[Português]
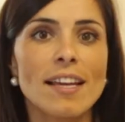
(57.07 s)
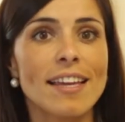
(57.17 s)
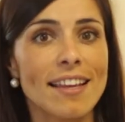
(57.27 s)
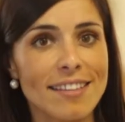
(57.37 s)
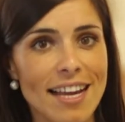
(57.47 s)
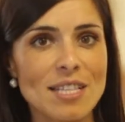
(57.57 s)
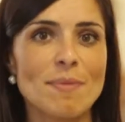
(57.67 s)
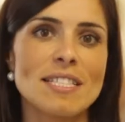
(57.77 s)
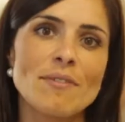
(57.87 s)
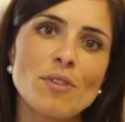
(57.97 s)
quem traz
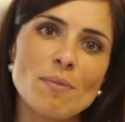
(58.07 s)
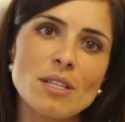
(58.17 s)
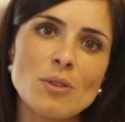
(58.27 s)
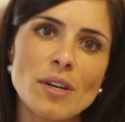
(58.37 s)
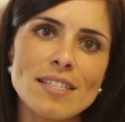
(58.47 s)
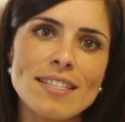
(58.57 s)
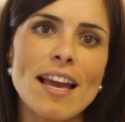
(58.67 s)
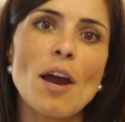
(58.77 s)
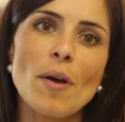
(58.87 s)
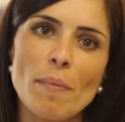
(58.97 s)
mais informações
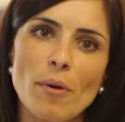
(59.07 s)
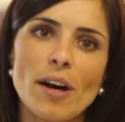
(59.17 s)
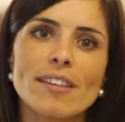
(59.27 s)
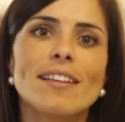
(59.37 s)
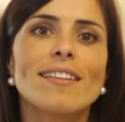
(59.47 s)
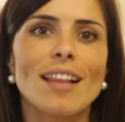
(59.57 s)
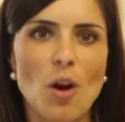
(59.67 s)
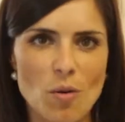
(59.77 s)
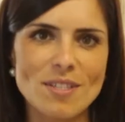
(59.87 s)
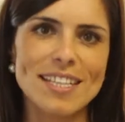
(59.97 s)
é o repórter
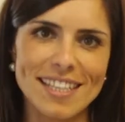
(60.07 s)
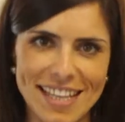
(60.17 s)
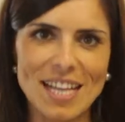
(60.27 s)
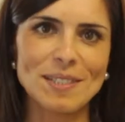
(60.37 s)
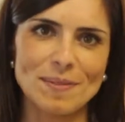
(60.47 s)
Leon Sanguiné.